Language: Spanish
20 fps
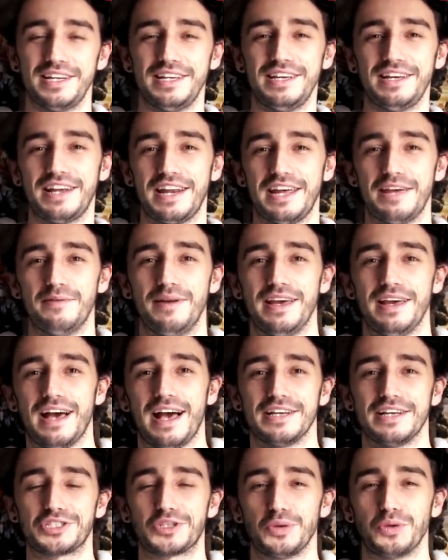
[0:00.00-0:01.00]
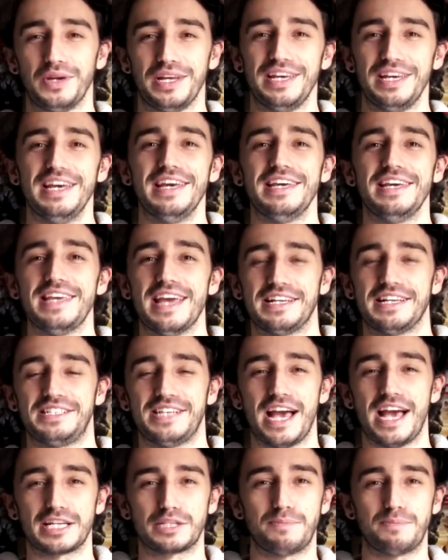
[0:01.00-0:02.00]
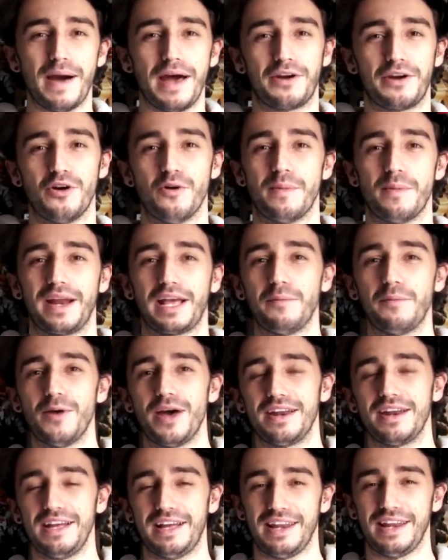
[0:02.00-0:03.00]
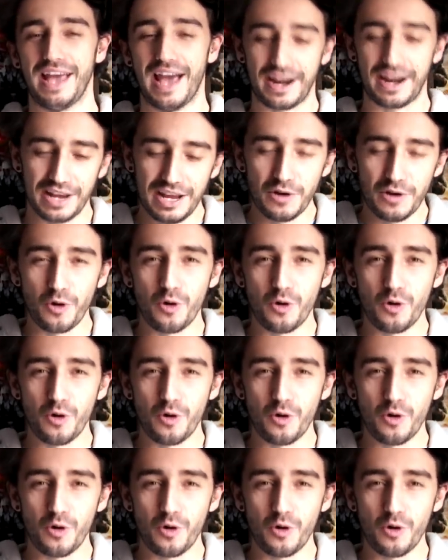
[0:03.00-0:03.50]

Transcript: Increíble, a Sully y a Jack Sparrow para que pueda recrear